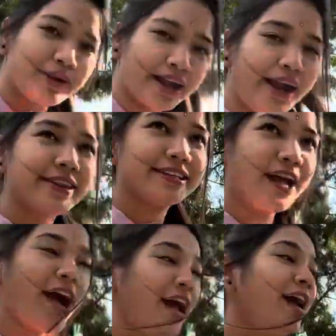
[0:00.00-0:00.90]
बिगाड़ दिया
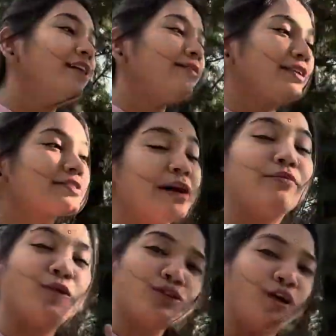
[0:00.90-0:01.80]
फिर इसका
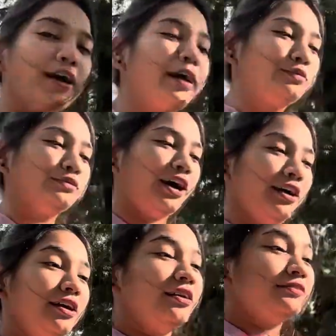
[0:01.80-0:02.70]
मुंह धोया पूरा
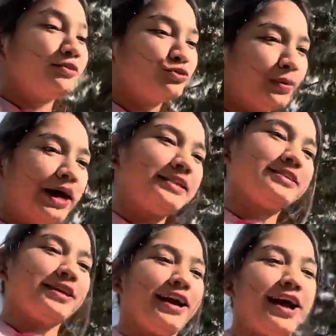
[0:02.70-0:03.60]
फिर दोबारा से
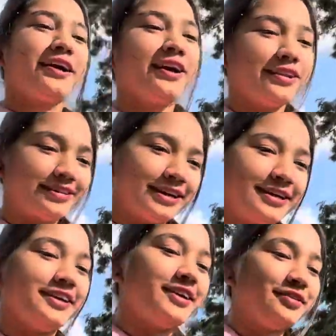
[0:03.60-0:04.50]
लगाया काला वाला टीका